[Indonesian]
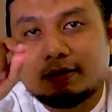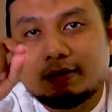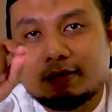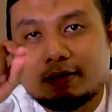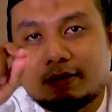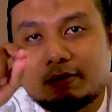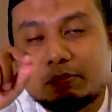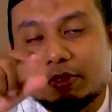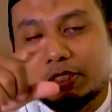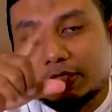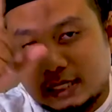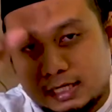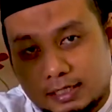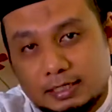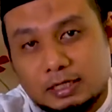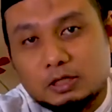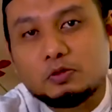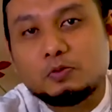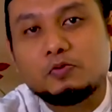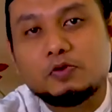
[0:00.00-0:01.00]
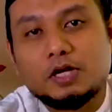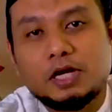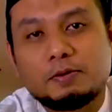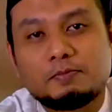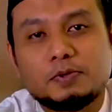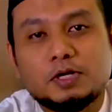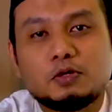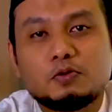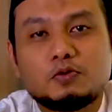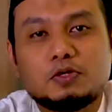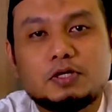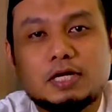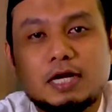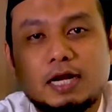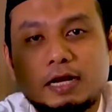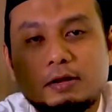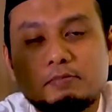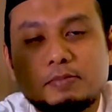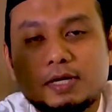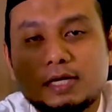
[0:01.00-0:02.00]
e, misalnya satu bulan penuh
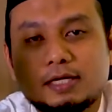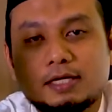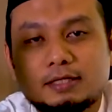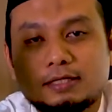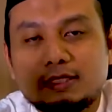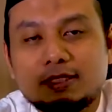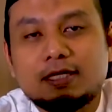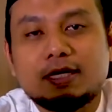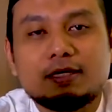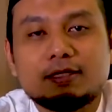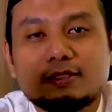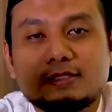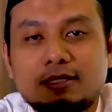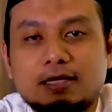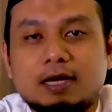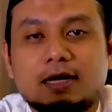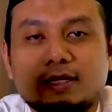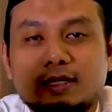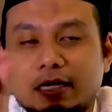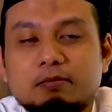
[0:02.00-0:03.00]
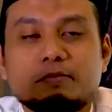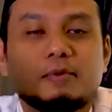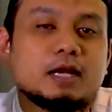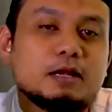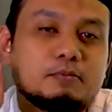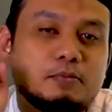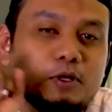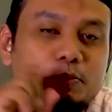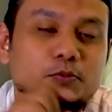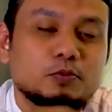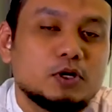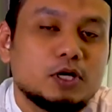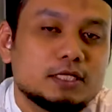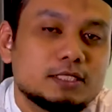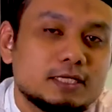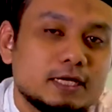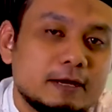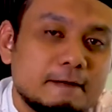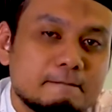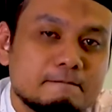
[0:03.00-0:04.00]
dalam pengertian siang dan malam
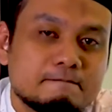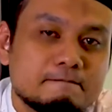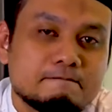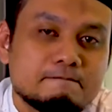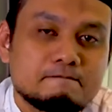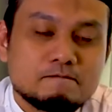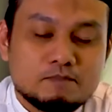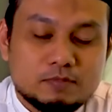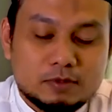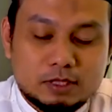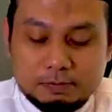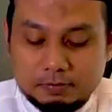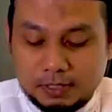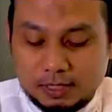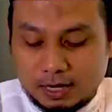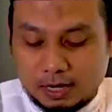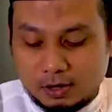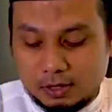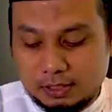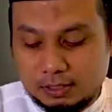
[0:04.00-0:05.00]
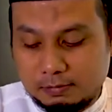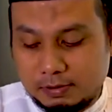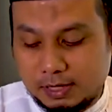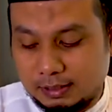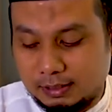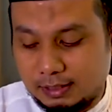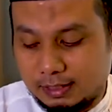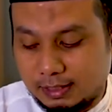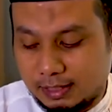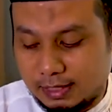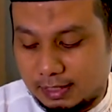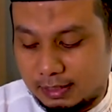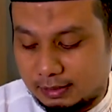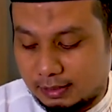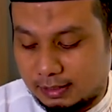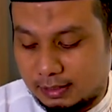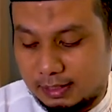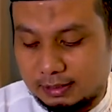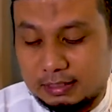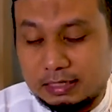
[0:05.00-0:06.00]
berpuasa. Tapi kalau kita perhatikan
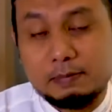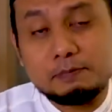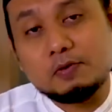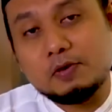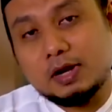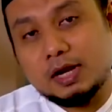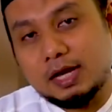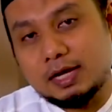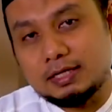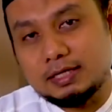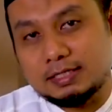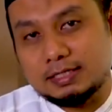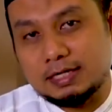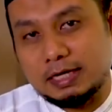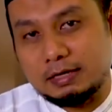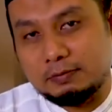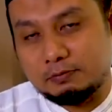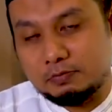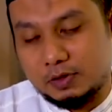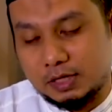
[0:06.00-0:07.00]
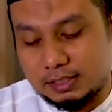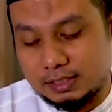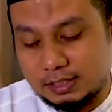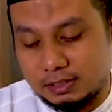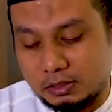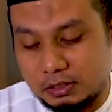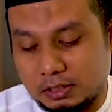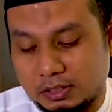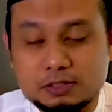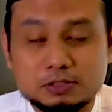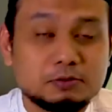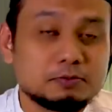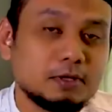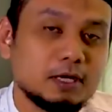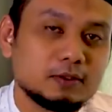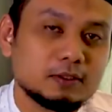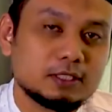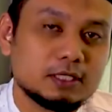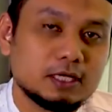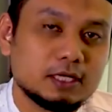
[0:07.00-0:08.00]
ternyata pola desain puasa yang Allah
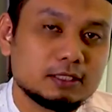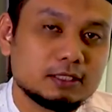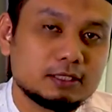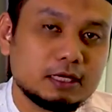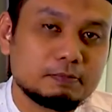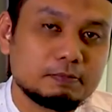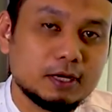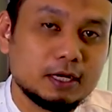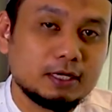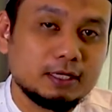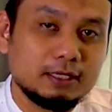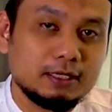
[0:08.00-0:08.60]
Subhanahu wa taala tetapkan